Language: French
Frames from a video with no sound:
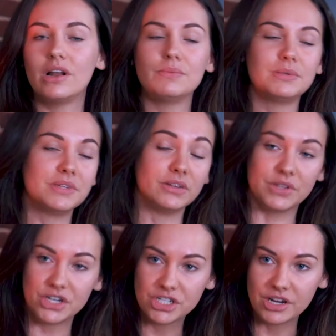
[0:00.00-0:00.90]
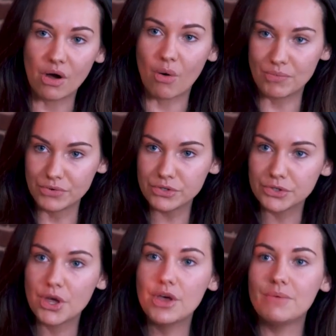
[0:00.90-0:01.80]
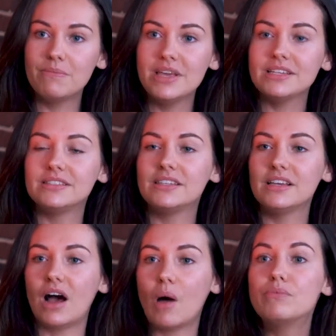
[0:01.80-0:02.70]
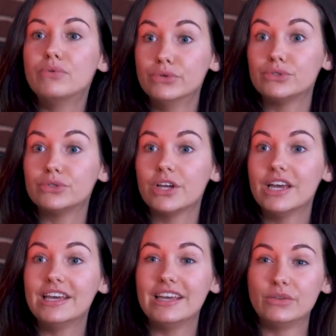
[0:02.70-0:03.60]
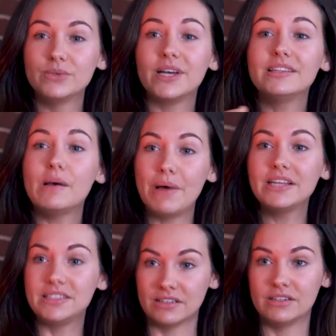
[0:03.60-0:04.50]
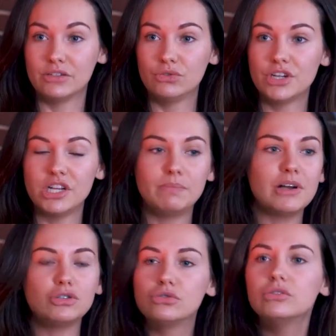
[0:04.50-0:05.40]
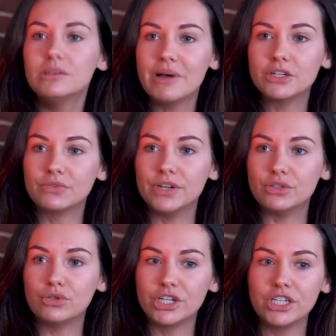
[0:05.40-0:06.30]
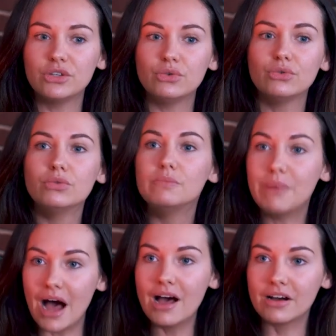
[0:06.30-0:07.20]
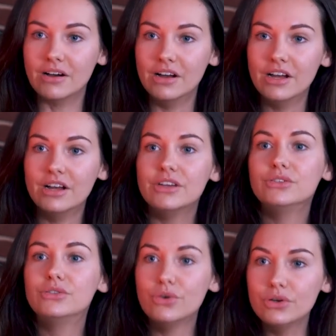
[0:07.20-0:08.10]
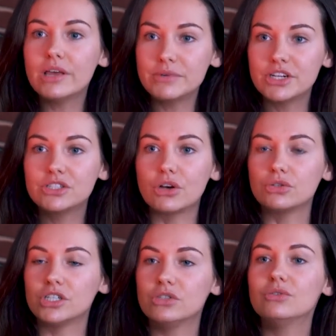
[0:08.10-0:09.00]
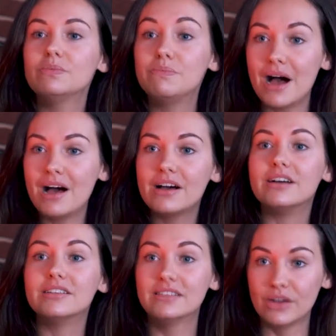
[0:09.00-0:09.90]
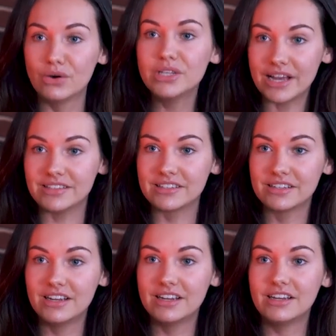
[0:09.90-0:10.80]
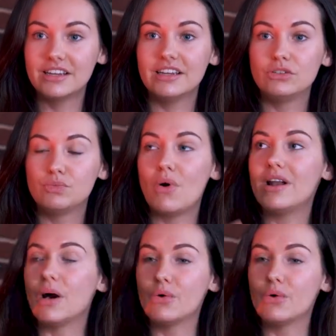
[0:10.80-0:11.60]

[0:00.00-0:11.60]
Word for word: Tu auras la possibilité d'en acheter en plus, mais c'est un plus. Et donc, ça t'appartient. Tu n'achètes pas juste une image, en fait. Tu achètes une part de Game Changer. Tu achètes une part des retraites. Très bien. Tu pourras